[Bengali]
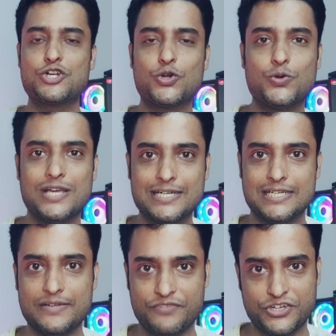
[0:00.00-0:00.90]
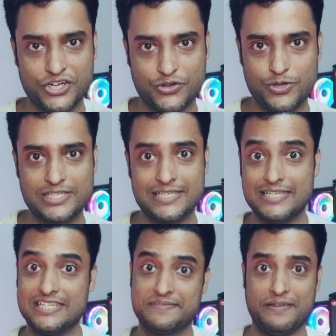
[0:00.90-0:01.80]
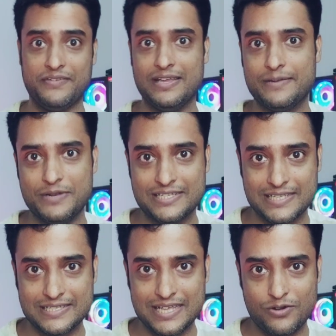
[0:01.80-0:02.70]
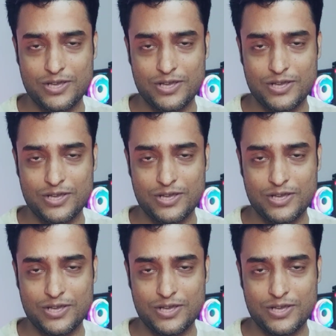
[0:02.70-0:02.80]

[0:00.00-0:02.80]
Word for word: একশো কুড়ি হাজার রিফ্রেশ রেট রয়েছে ইন ডিসপ্লে ফিঙ্গারপ্রিন্ট সেন্সার